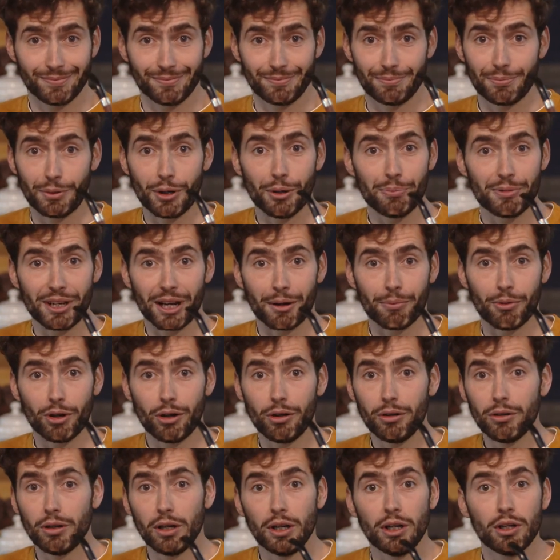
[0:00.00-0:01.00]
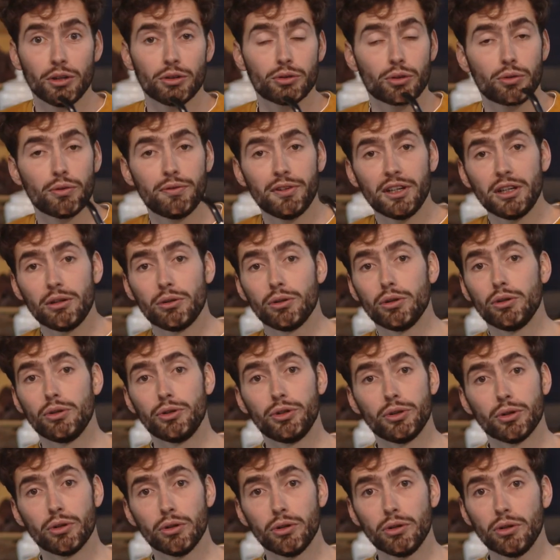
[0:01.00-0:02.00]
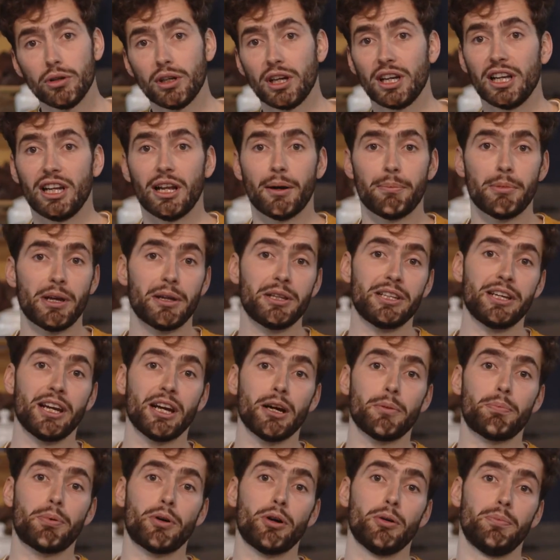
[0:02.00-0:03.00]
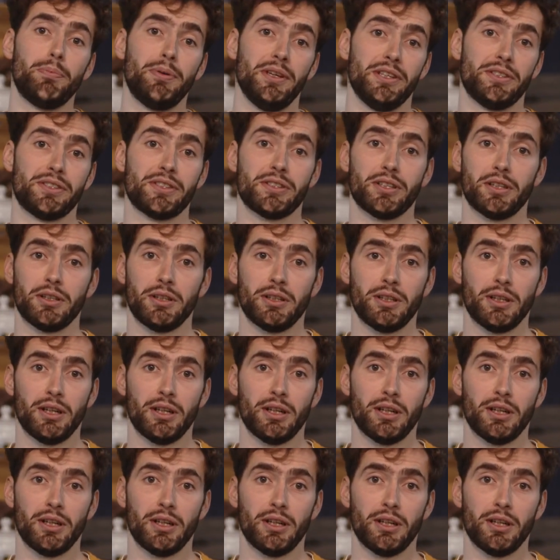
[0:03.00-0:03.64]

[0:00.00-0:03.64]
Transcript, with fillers: Premièrement, trouvez le lieu et la manière propice,